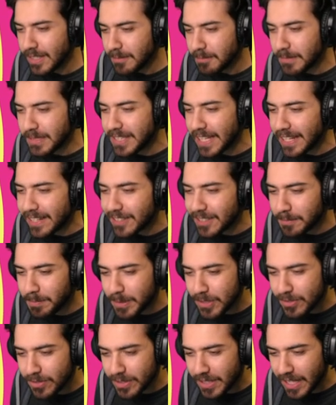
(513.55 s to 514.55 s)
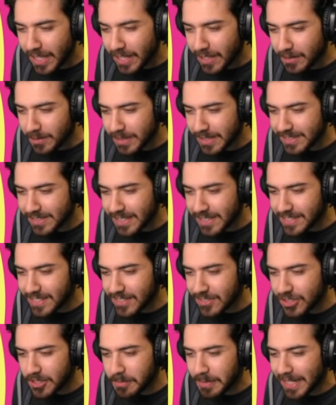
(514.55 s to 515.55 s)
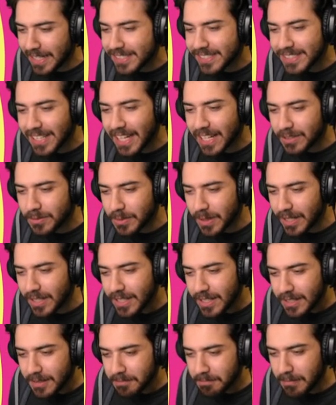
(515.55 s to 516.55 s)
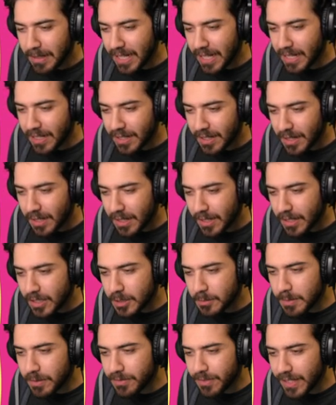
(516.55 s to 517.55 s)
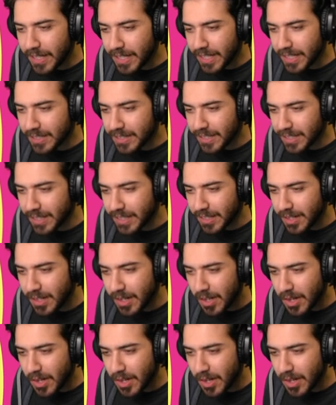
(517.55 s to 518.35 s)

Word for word: Mi tengono prigioniero in una stanza in cima alla statua. Ma come farete?